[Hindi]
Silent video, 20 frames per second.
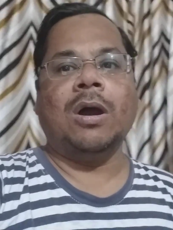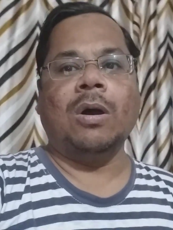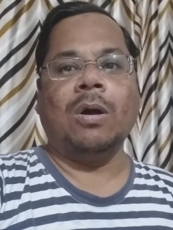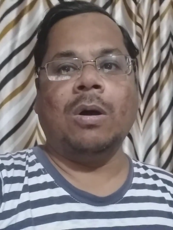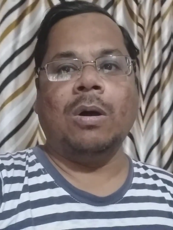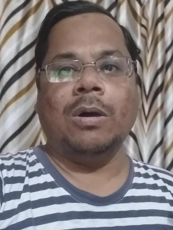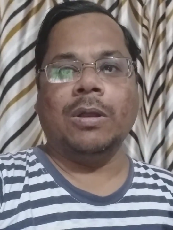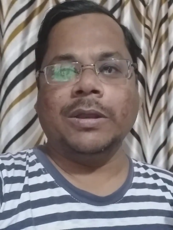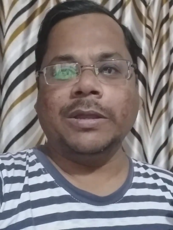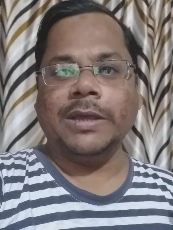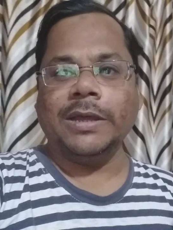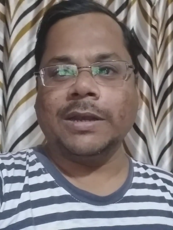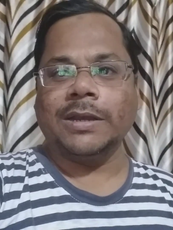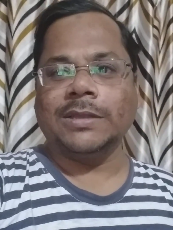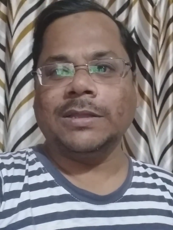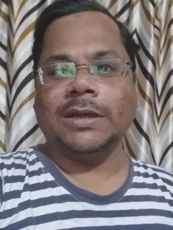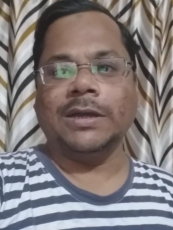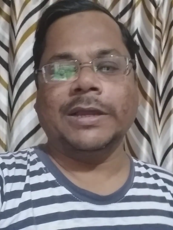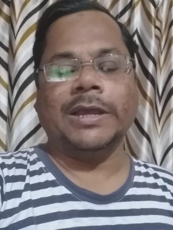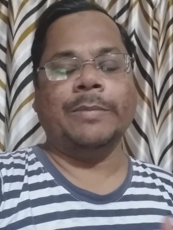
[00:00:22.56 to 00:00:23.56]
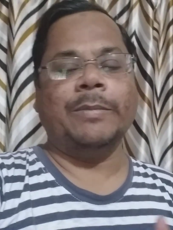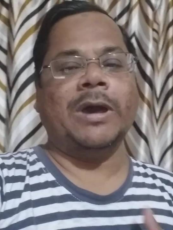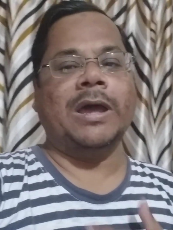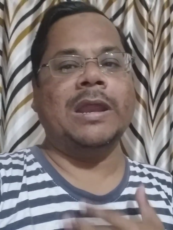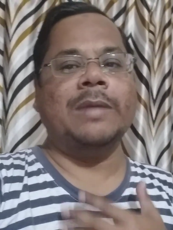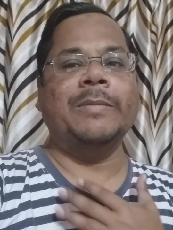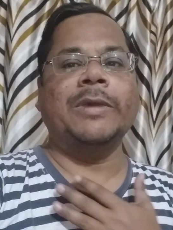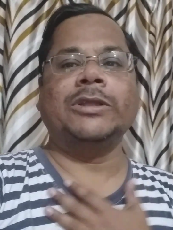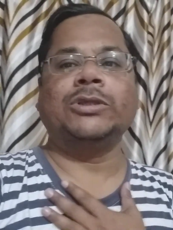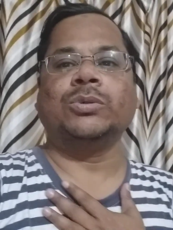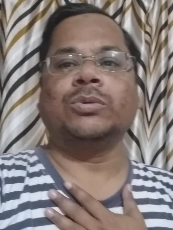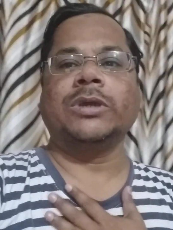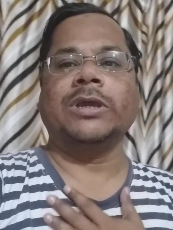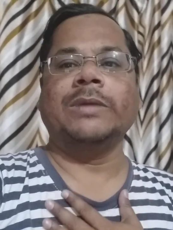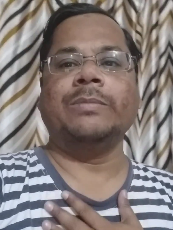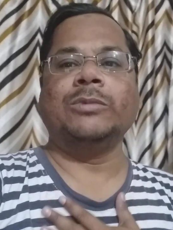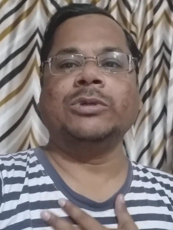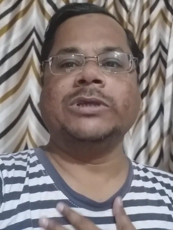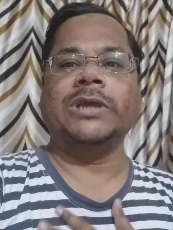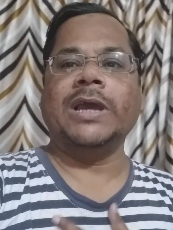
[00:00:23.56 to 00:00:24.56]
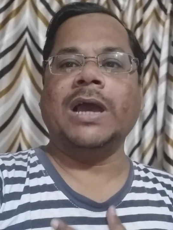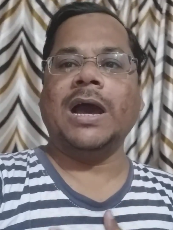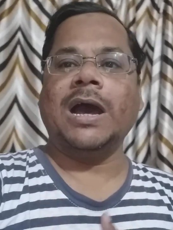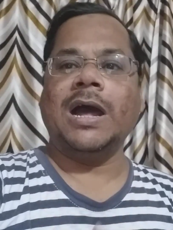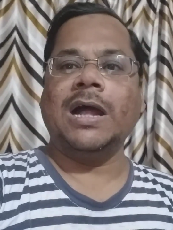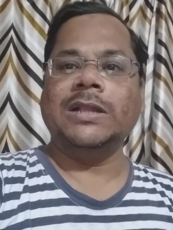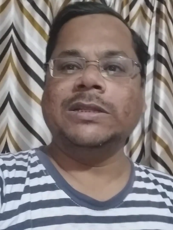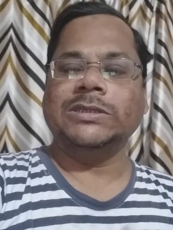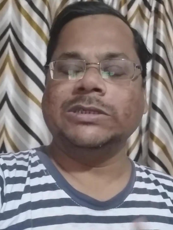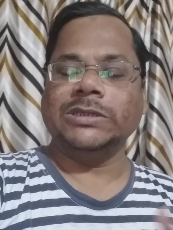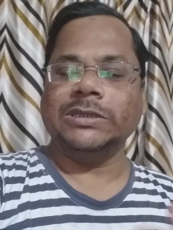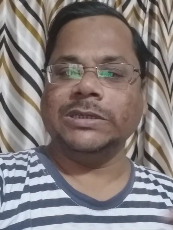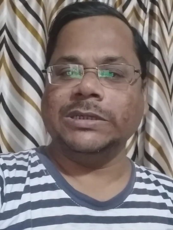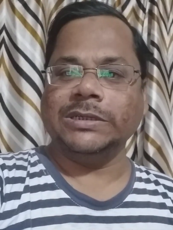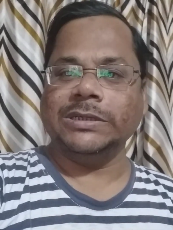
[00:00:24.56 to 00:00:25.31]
और ये रिज़ल्ट के बारे में चूँकि मुझे आज